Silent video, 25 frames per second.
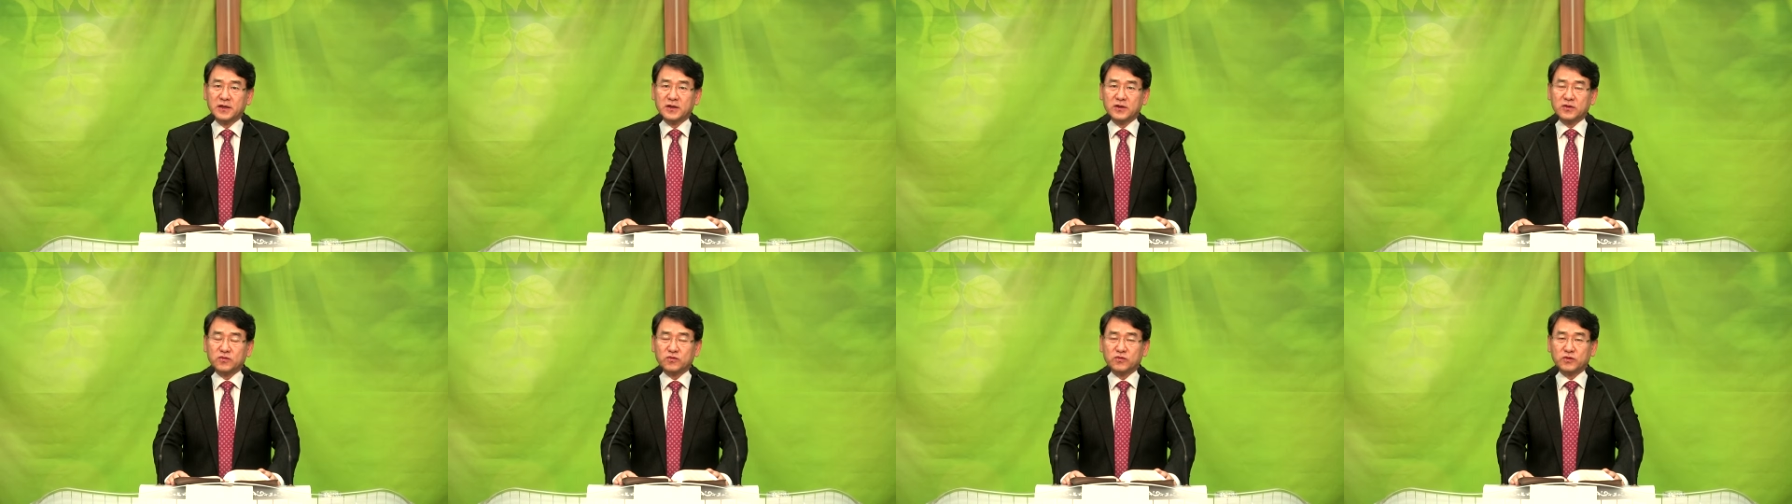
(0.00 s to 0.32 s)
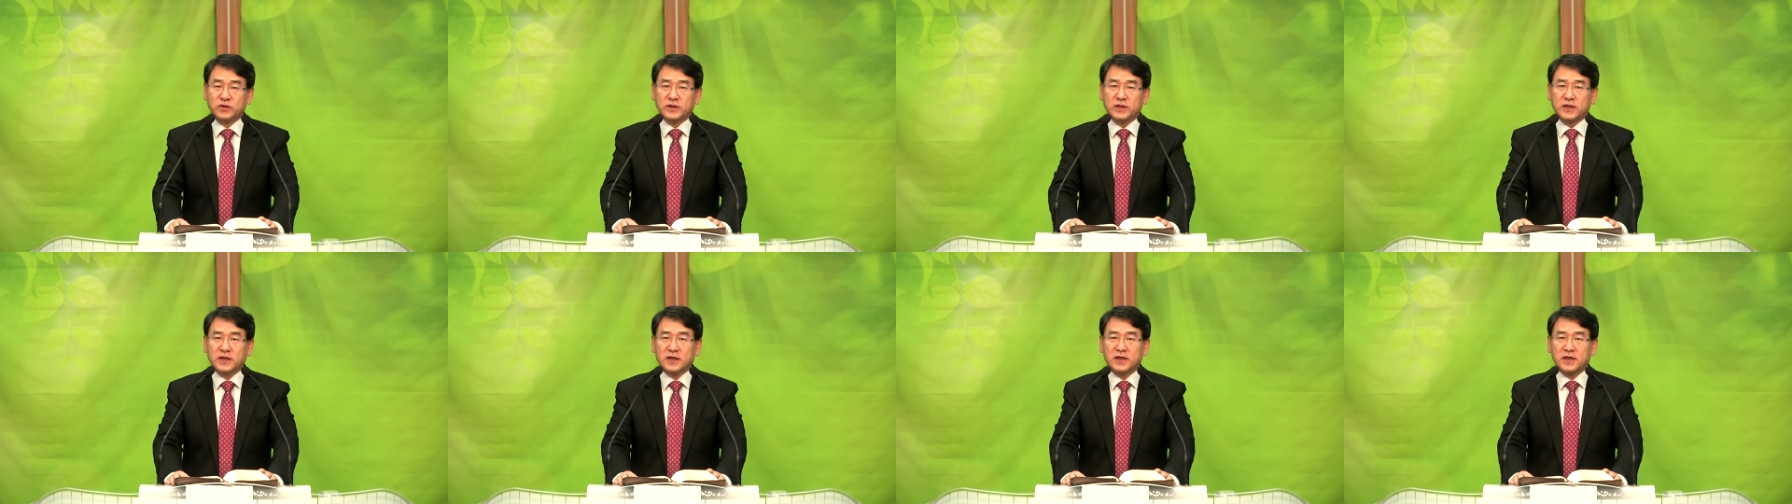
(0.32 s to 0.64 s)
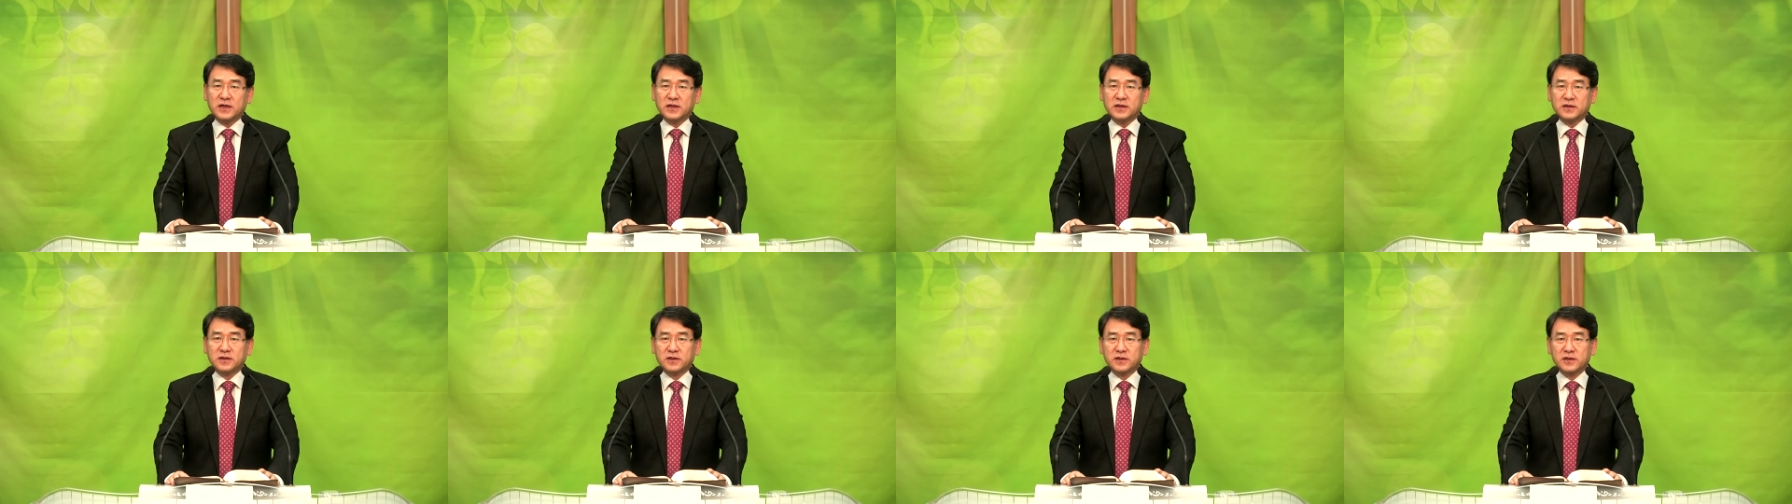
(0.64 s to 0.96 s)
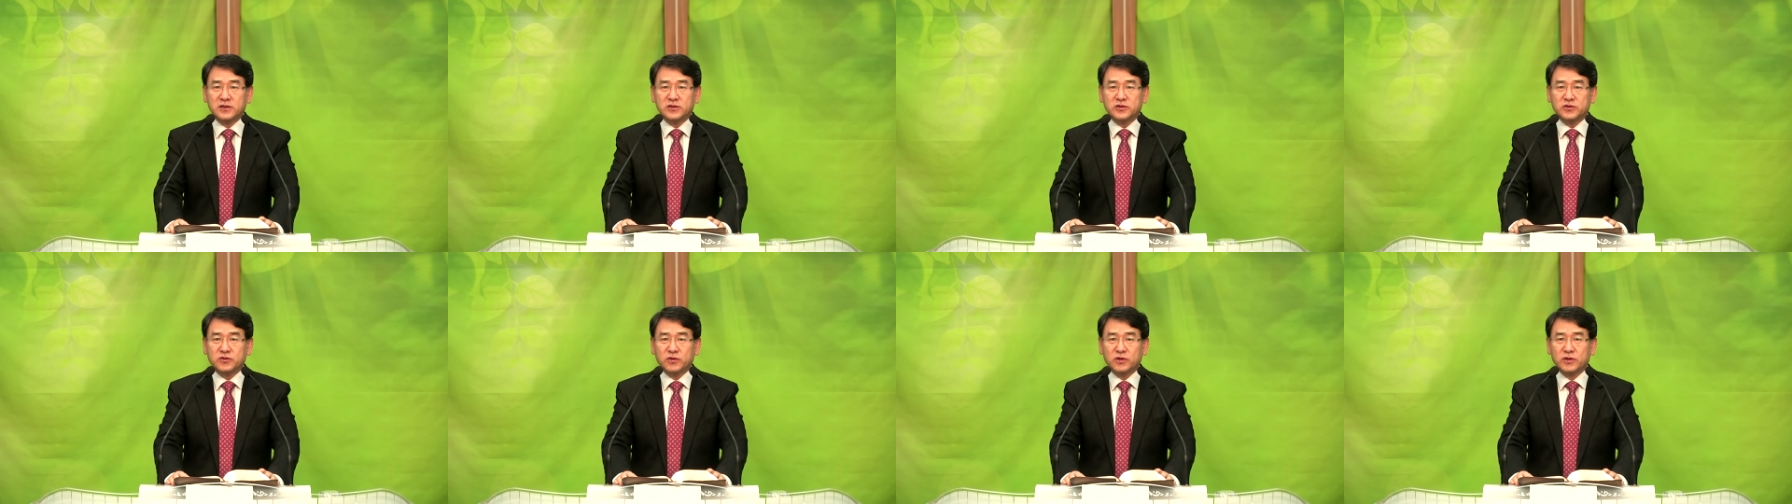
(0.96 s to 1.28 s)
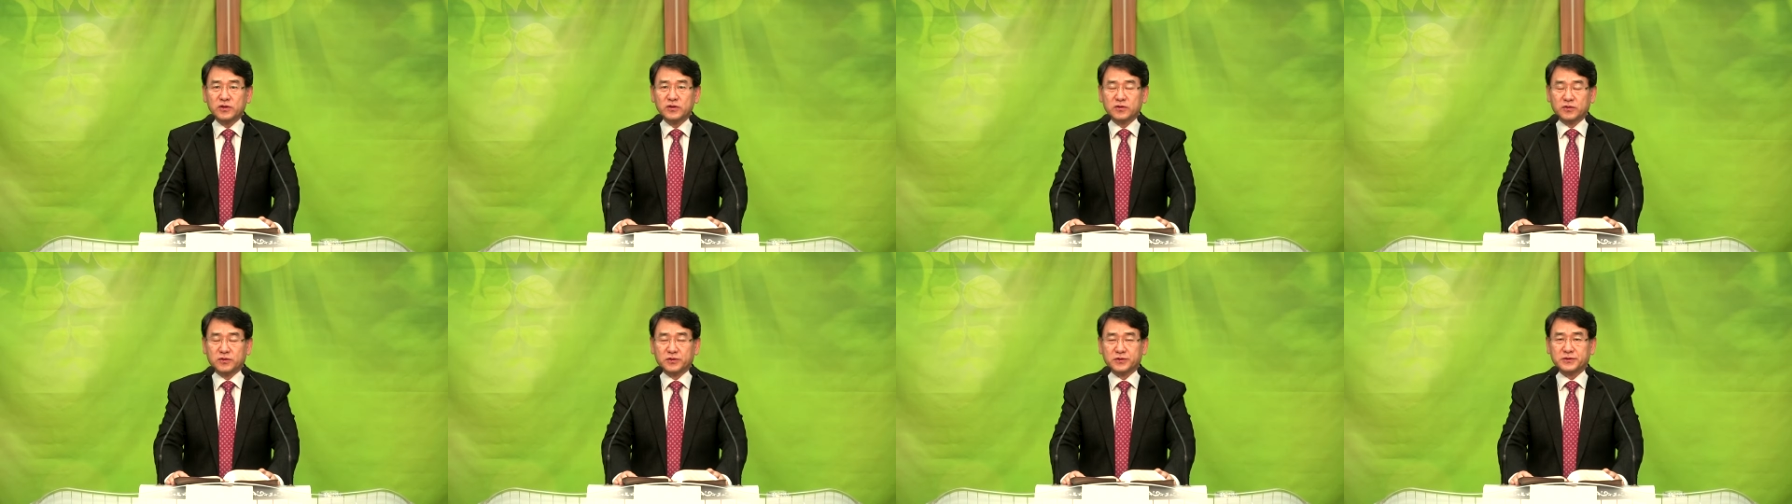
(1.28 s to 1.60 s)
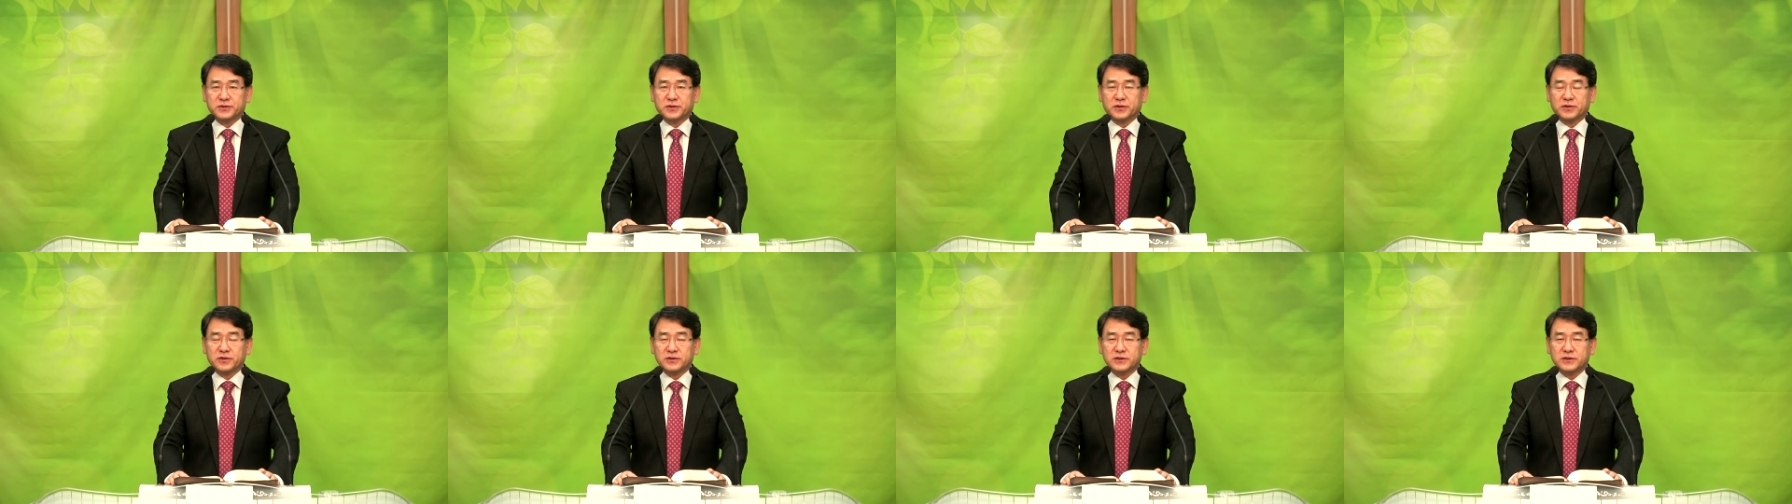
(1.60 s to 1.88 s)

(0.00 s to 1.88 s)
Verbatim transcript: 우리가 그리스도인으로서